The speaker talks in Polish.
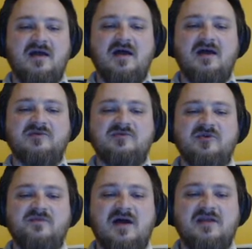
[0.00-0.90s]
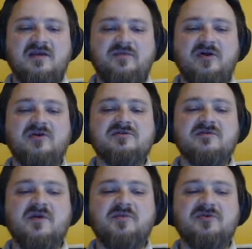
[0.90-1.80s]
Ach, mój panie,
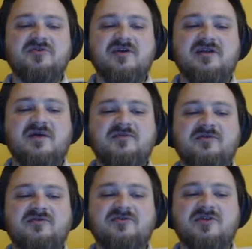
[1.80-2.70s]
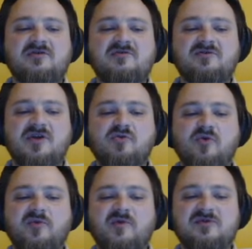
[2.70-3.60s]
proszę, nie poczytaj nam tego grzechu, że
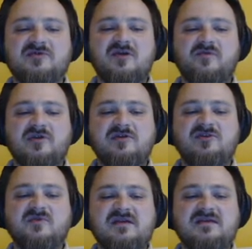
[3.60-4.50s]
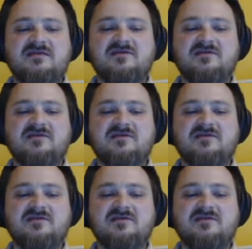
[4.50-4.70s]
głupio postąpiliśmy i